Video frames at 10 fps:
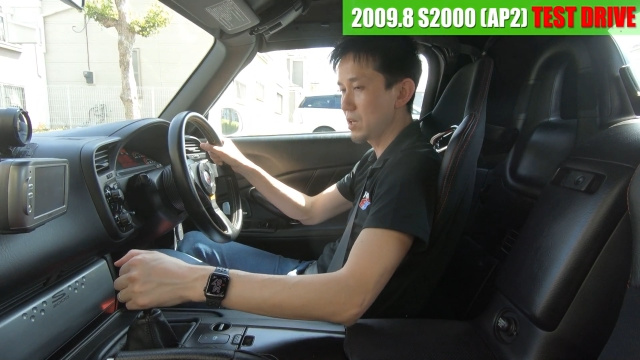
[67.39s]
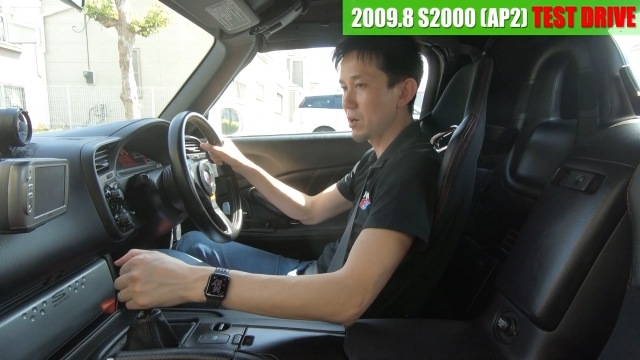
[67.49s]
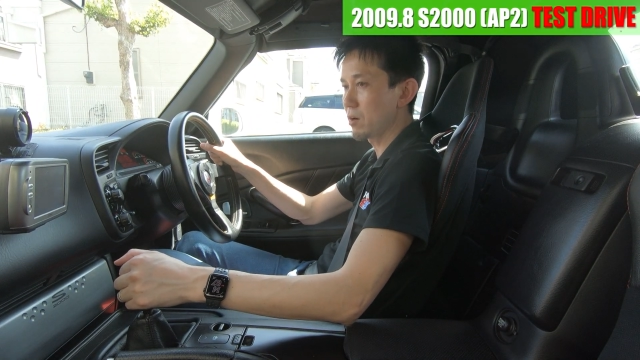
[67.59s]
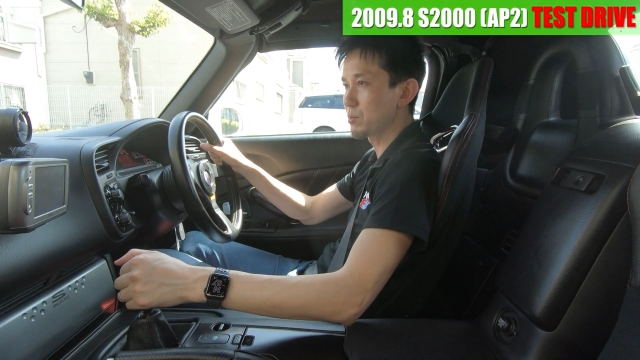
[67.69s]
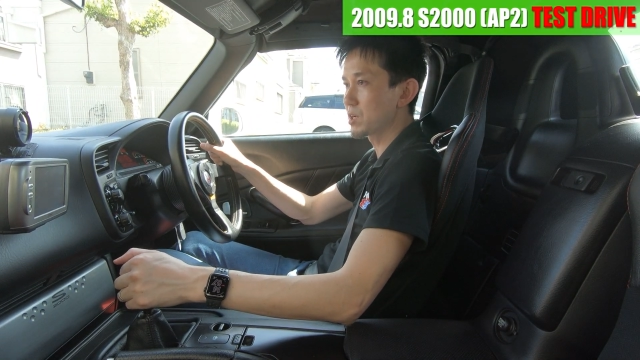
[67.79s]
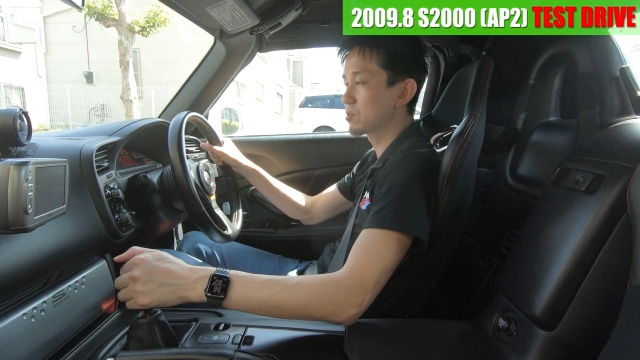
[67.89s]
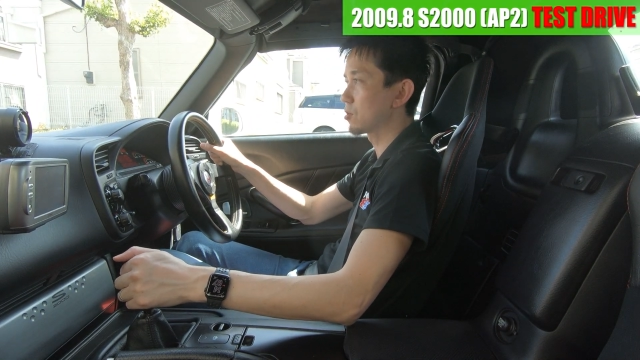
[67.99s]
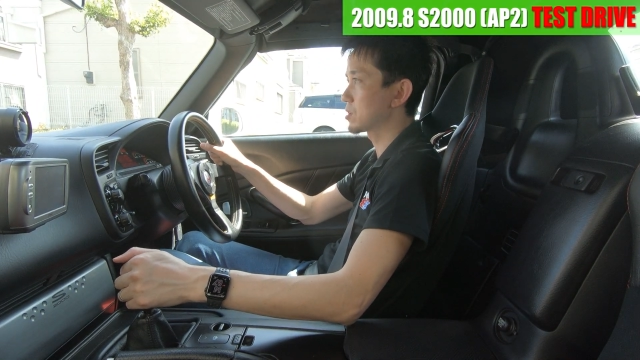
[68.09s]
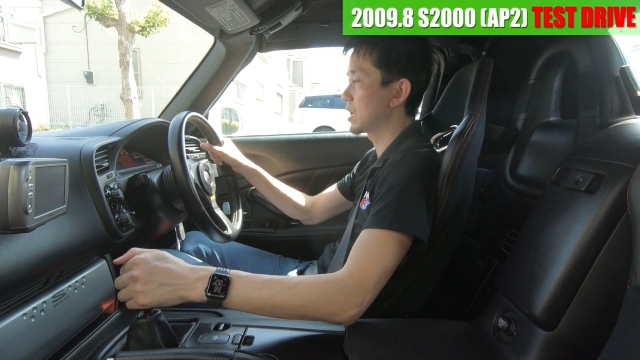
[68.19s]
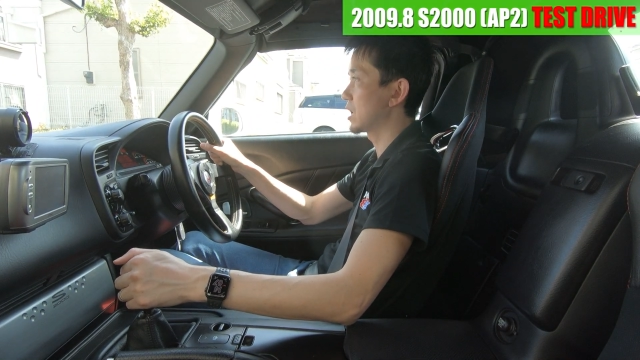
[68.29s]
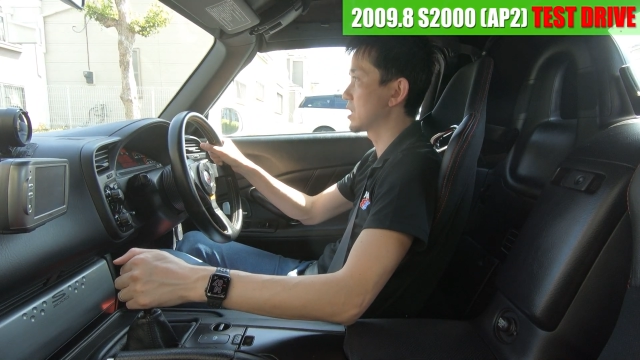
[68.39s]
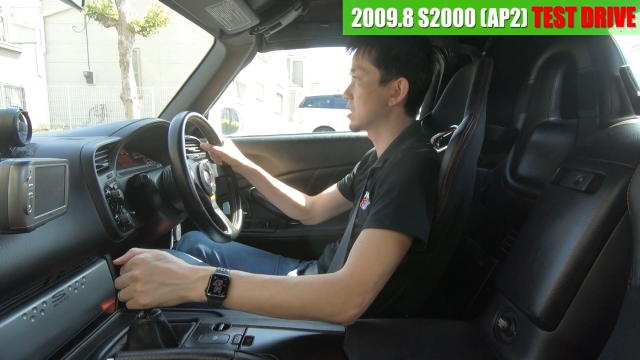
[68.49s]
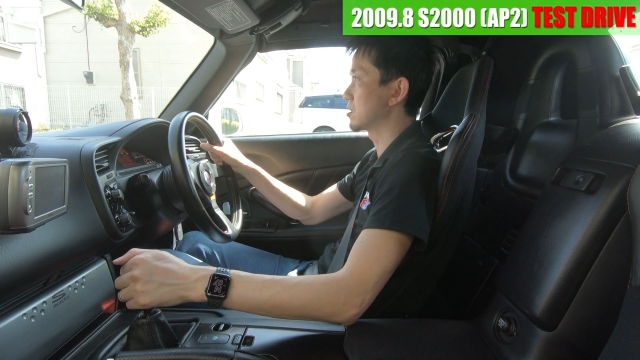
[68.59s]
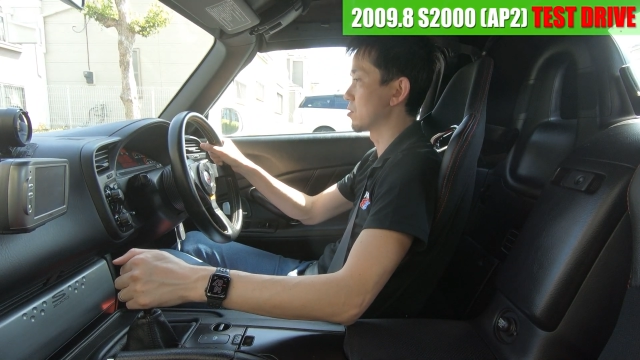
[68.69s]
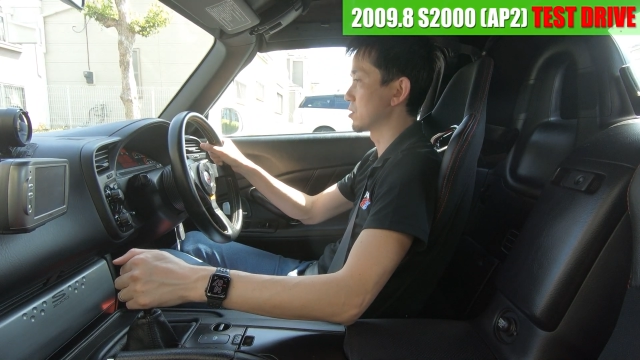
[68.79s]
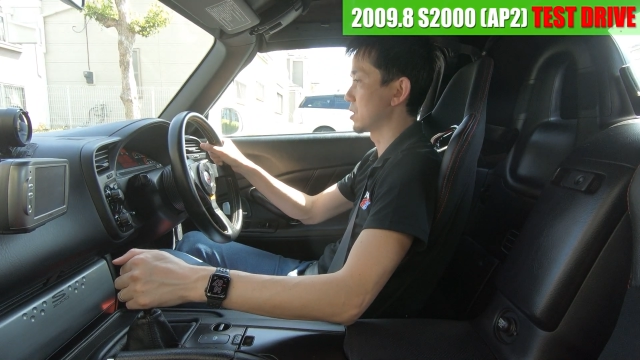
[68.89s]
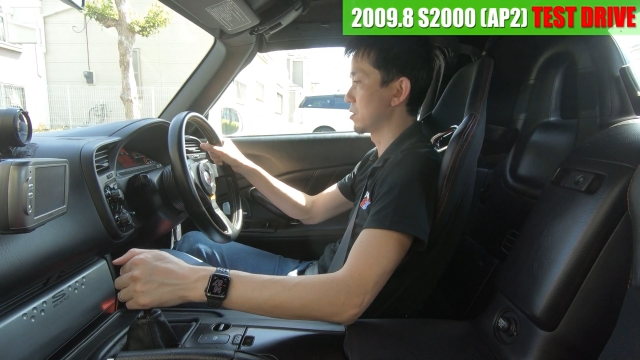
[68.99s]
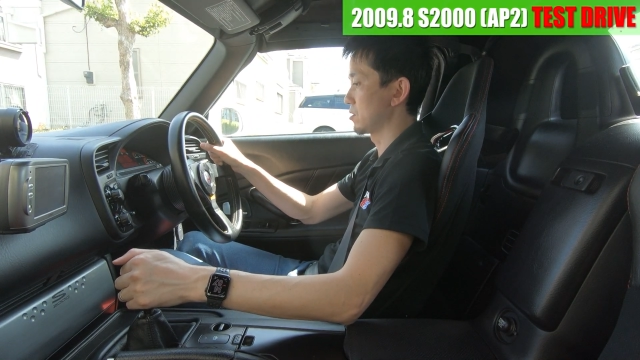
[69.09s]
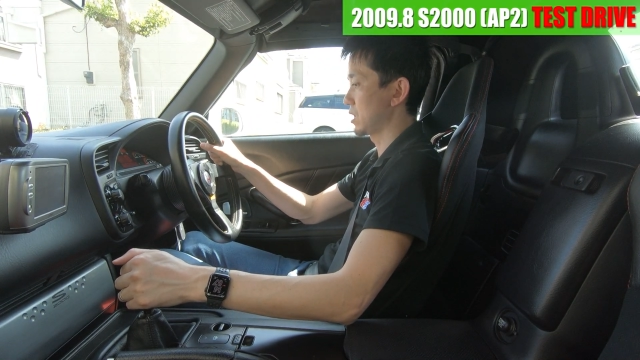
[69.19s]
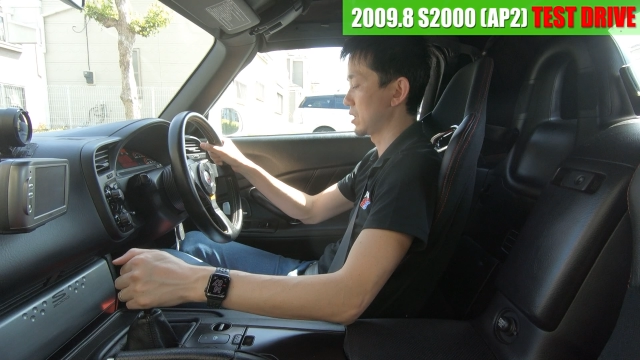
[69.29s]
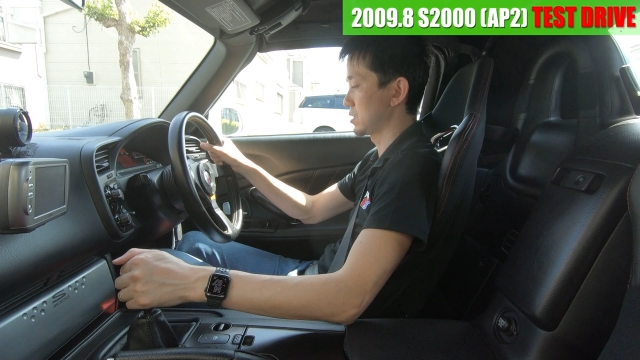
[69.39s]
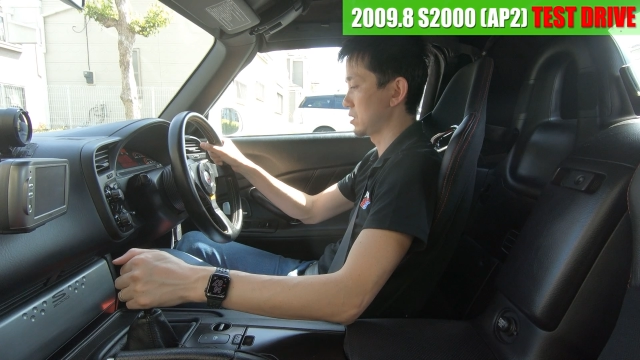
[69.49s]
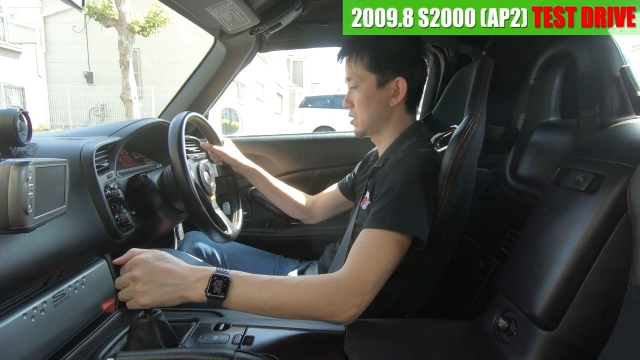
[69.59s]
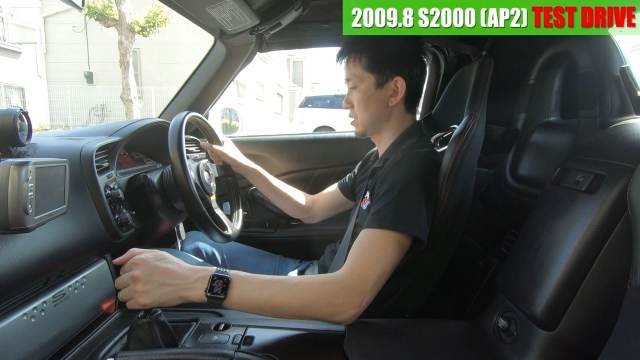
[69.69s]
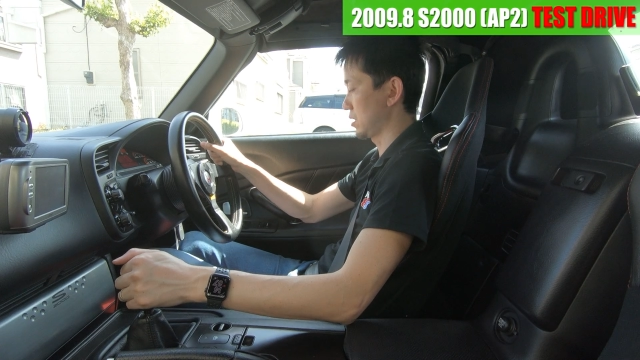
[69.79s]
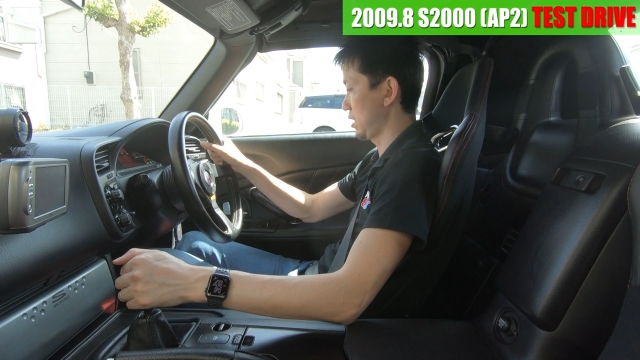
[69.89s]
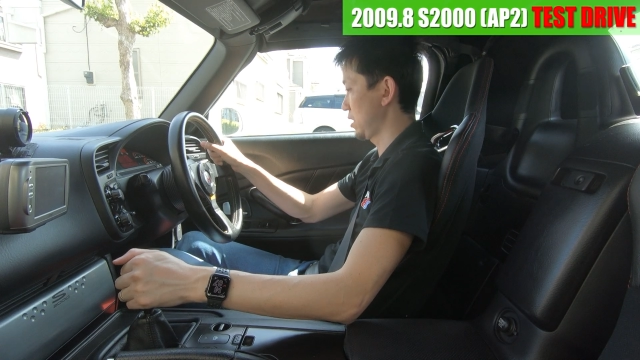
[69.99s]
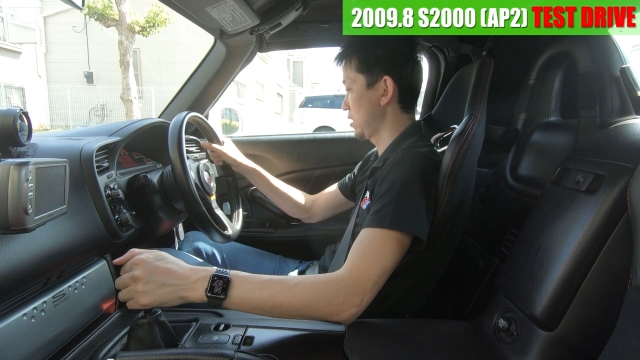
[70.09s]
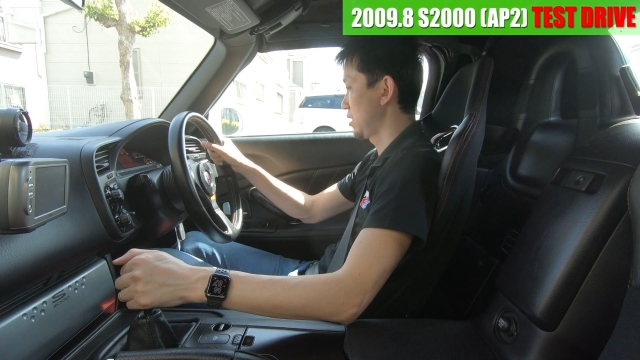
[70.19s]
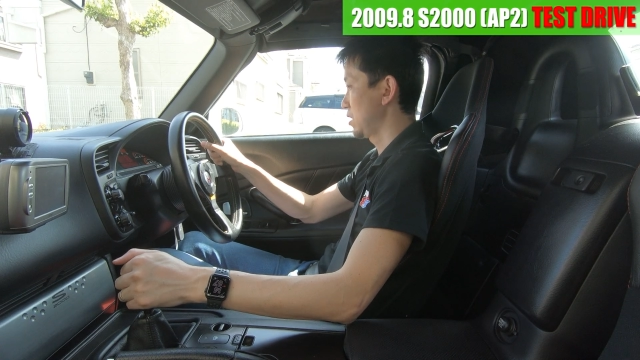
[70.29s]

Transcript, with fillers: リアはビッグローターキットっていう感じですかね。